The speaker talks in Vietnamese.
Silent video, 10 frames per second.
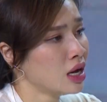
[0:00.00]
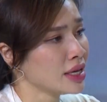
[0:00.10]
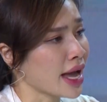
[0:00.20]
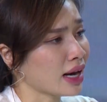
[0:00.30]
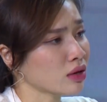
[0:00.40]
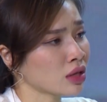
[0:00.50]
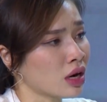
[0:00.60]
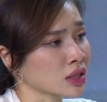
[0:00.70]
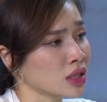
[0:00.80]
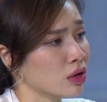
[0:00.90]
vậy anh có thật
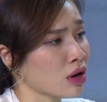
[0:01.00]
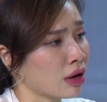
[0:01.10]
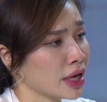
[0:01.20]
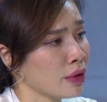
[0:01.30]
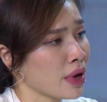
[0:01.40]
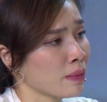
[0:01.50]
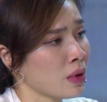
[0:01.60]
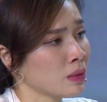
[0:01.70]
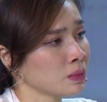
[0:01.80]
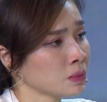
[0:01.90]
sự còn yêu em
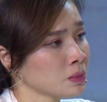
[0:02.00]
không